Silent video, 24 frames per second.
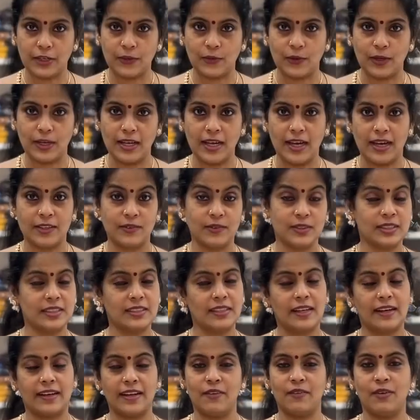வைக்கிறோம் இல்லையா அது வந்து
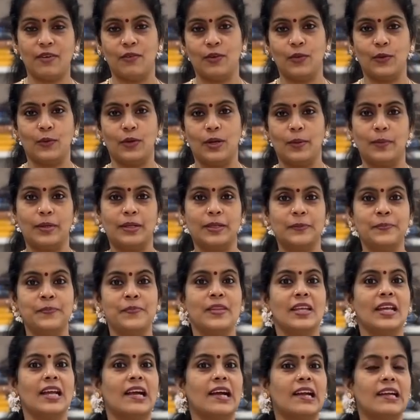நிறையவே வரும் நமக்கு
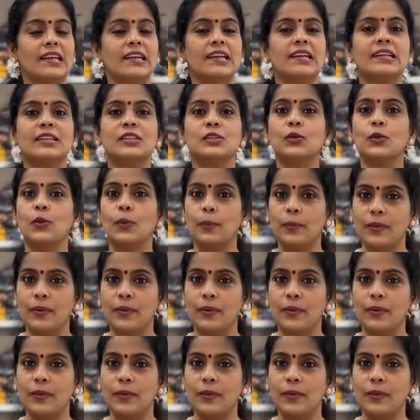கட்டிக்கிறதுக்கு